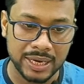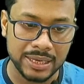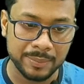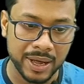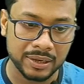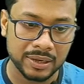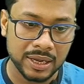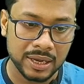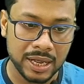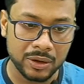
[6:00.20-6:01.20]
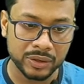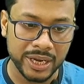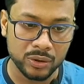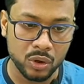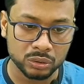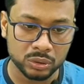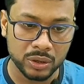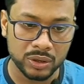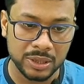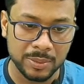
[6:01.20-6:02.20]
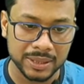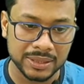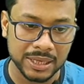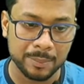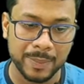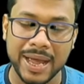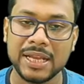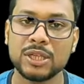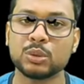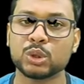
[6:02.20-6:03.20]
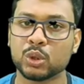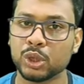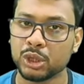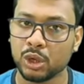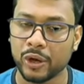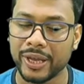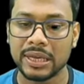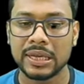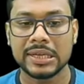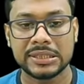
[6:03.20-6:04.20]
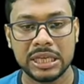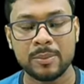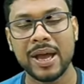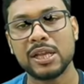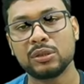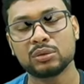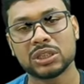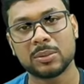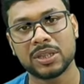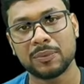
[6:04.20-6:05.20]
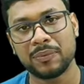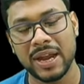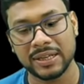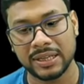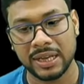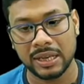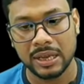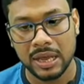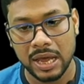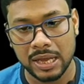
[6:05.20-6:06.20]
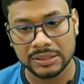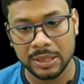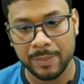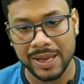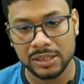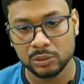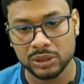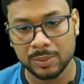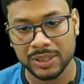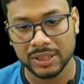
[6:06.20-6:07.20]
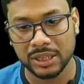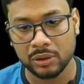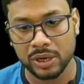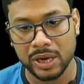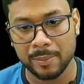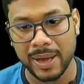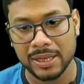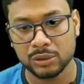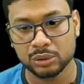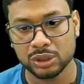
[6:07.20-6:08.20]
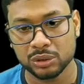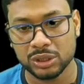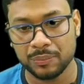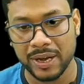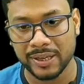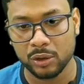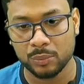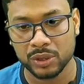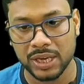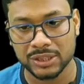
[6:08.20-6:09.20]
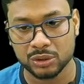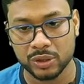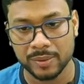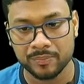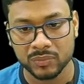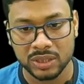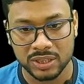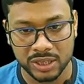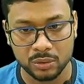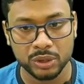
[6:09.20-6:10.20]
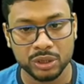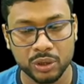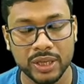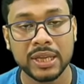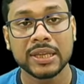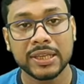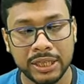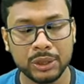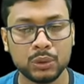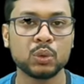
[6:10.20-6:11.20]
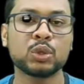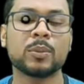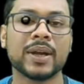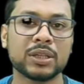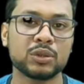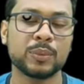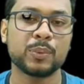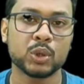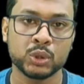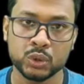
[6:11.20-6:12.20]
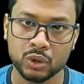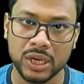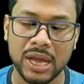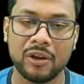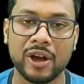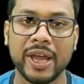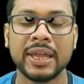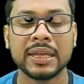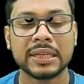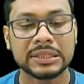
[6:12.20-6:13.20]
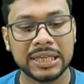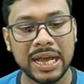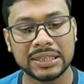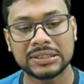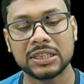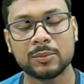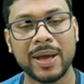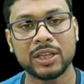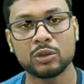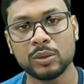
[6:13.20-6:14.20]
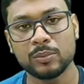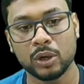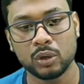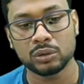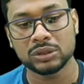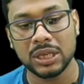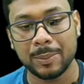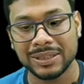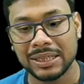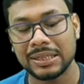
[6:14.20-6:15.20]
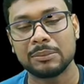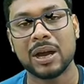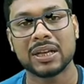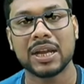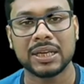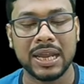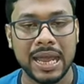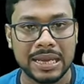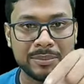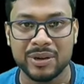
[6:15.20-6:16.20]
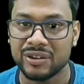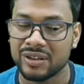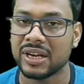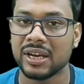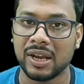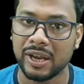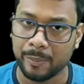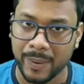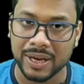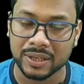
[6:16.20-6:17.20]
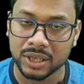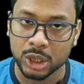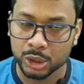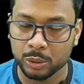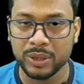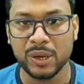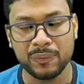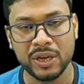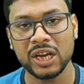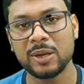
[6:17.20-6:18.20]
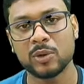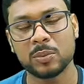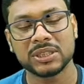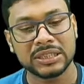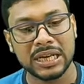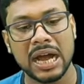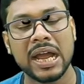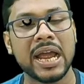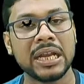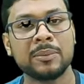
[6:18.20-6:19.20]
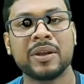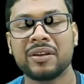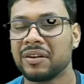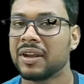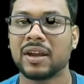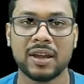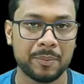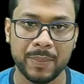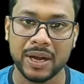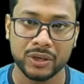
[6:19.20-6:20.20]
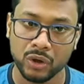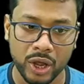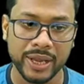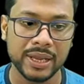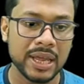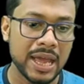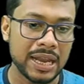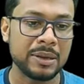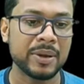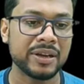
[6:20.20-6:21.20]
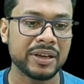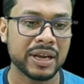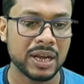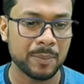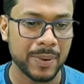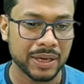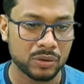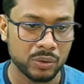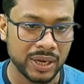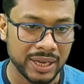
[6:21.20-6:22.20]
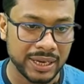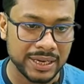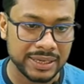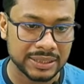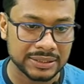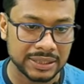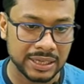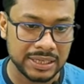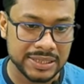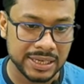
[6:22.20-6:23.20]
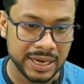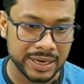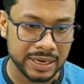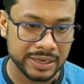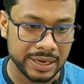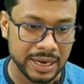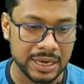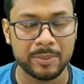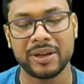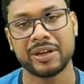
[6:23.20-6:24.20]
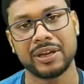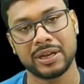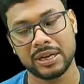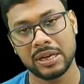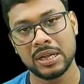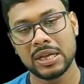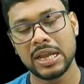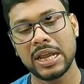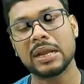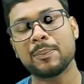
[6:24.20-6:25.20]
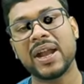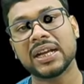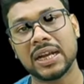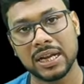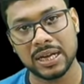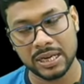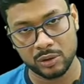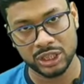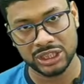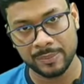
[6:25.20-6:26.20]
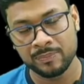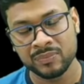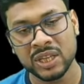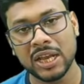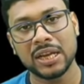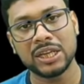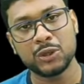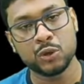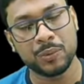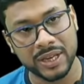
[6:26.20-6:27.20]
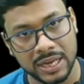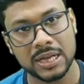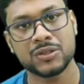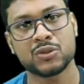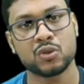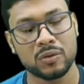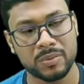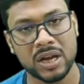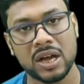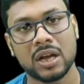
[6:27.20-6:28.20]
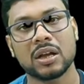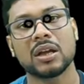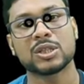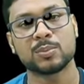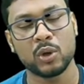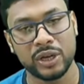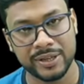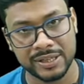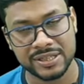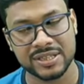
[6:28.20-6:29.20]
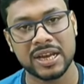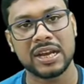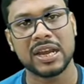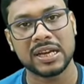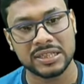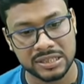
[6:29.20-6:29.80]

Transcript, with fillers: এটা লিভার কারণ কেন অংশ কারণ লিভার থেকে বাইল জুস খরিত হয় যে বাইল জুস আমাদের ফ্যাটকে যে বাইল জুস আমাদের কি করে না বাইল জুসটা হচ্ছে ফ্যাটের ওপর কাজ করে সেটা খরিত হয় কিন্তু তোমাকে যদি প্রশ্ন করা হয় যে আচ্ছা ভাই তুমি বলো তো যে আমাদের লিভারটা কি অ্যালিমেন্টারি ক্যানালের পার্ট তুমি ডেফিনেটলি বলবে যে না অ্যালিমেন্টারি ক্যানালের পার্ট নয় অ্যালিমেন্টারি ক্যানালের পার্ট কোনটা এইটা যে এই যে ক্যানালটা এটা অ্যালিমেন্টারি ক্যানাল এখানে পার্ট কারা কারা রয়েছে এখানে ইসোফেগাস স্টমাক স্মল ইন্টেস্টাইন লার্জ